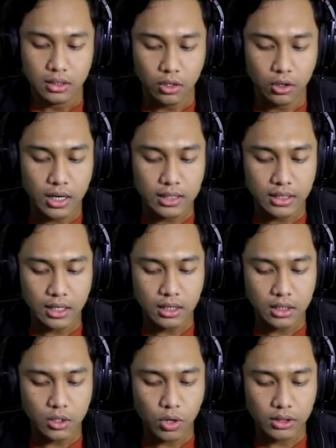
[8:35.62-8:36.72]
Kalau nggak salah
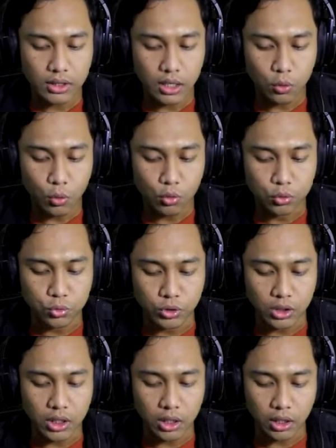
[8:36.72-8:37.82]
kekuatan, uh,
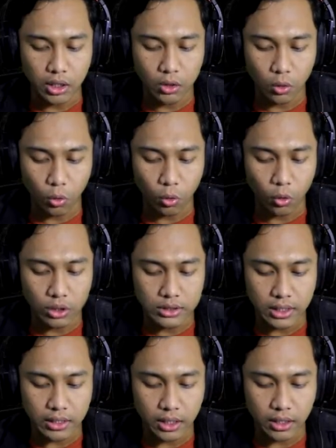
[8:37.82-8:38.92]
ini keren loh,
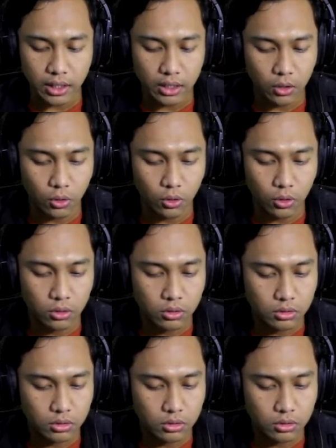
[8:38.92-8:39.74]
desainnya keren loh.